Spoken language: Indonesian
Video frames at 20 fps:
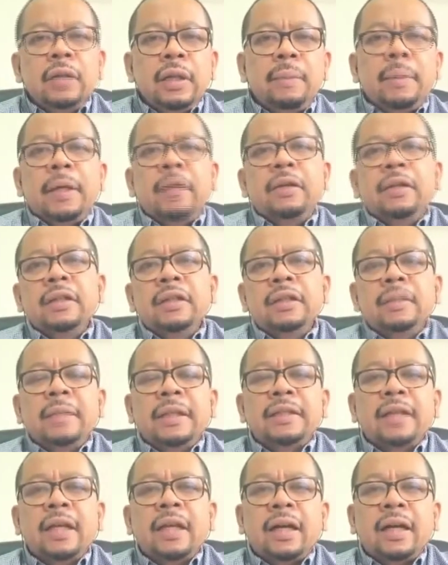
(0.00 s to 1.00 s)
Itu ya
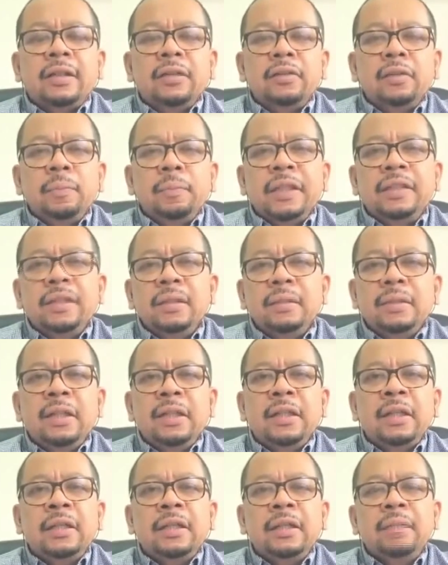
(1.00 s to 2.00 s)
mayoritas masyarakat itu
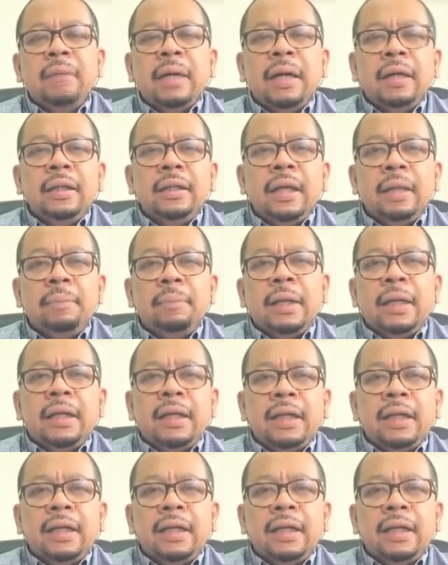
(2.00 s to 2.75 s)
pasti menginginkan kembali,